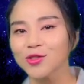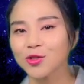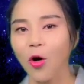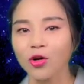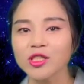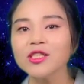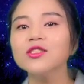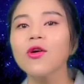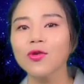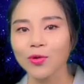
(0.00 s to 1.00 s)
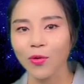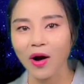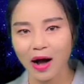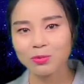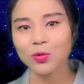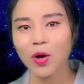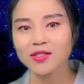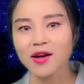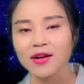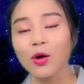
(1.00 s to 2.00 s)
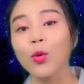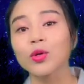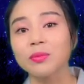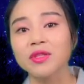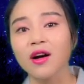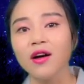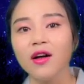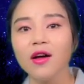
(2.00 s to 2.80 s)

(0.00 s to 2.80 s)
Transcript: 정신적으로 압도하자라고 그럽니다.